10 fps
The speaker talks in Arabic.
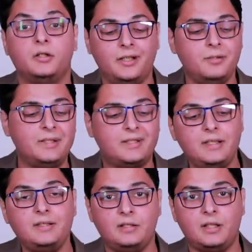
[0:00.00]
ريال
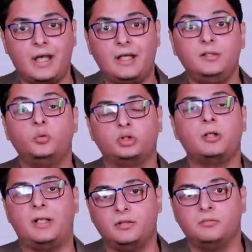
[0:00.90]
مدريد عاد
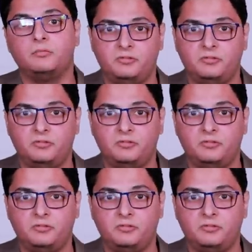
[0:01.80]
وطبعا